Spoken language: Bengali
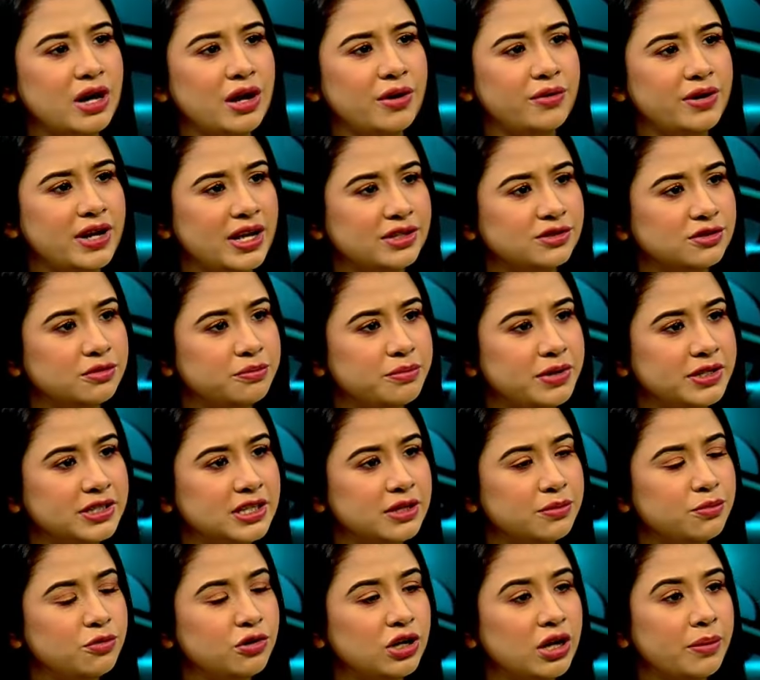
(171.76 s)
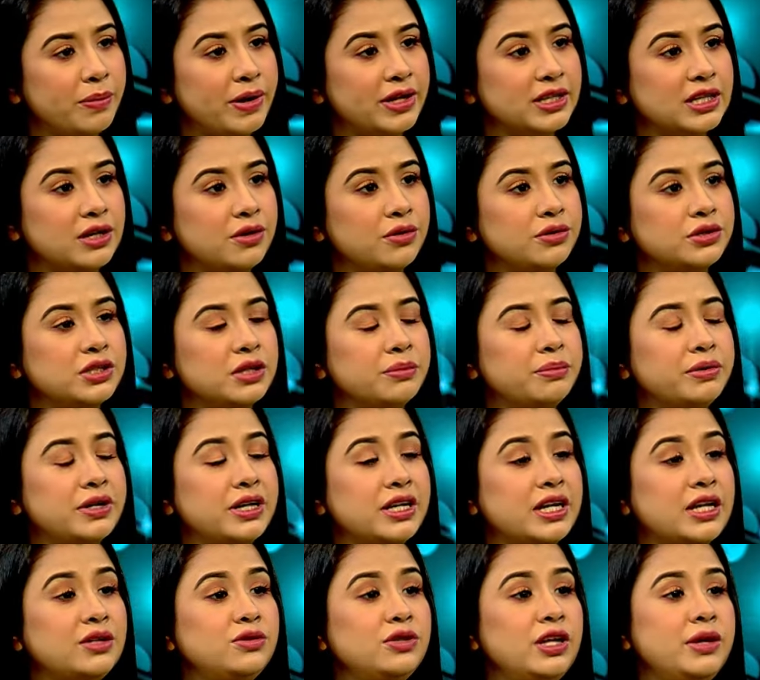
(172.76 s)
কারণে একজন ব্যক্তির বুকে ব্যথা হতে পারে
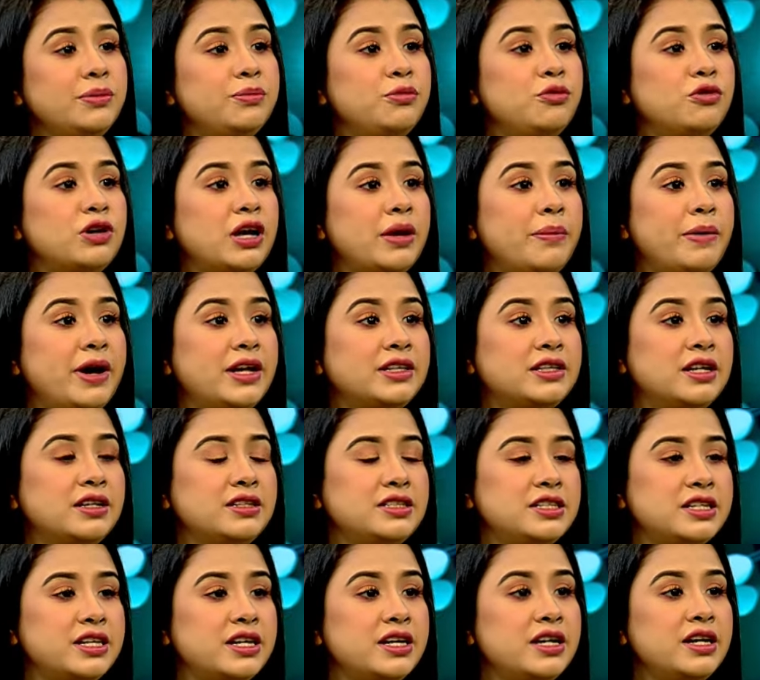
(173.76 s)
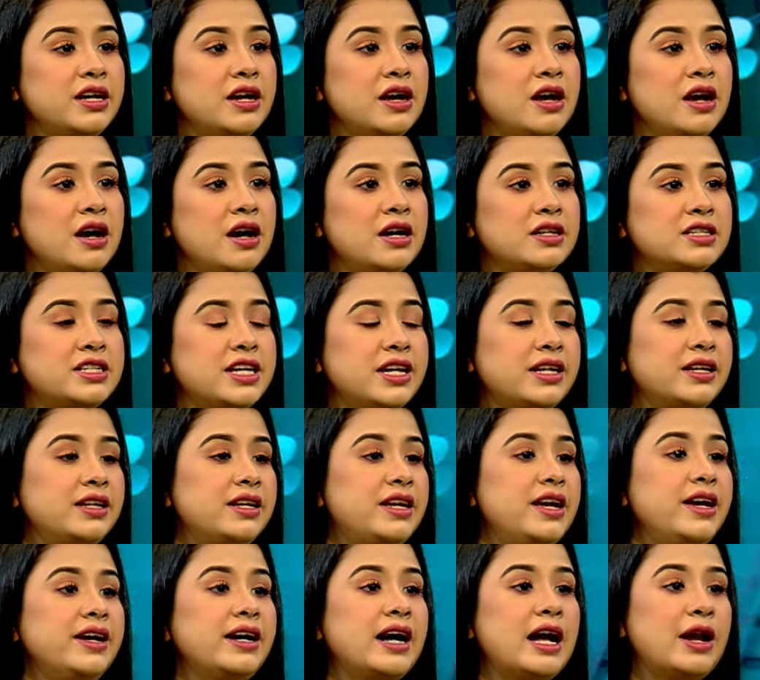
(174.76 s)
কিন্তু এই বুকে ব্যথাটি ঠিক
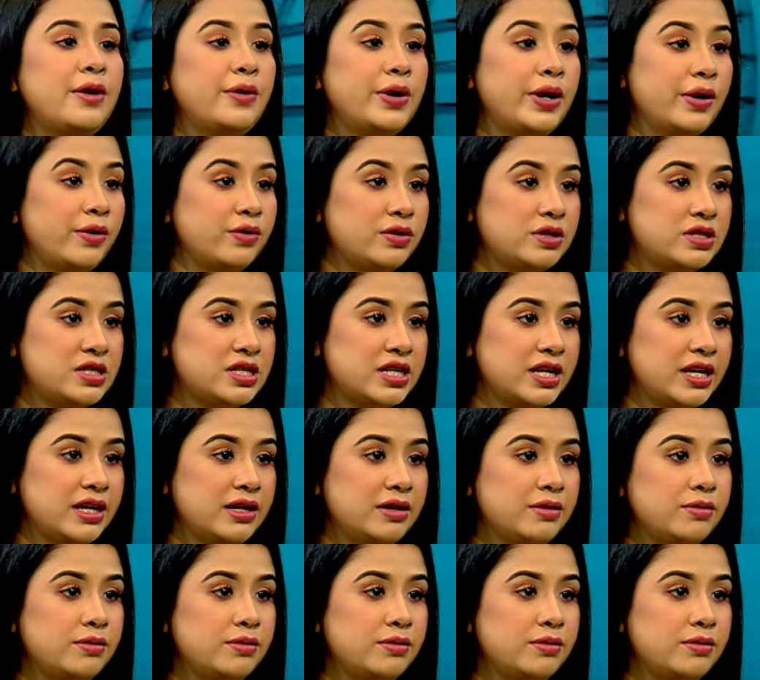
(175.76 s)
কি কারণে হচ্ছে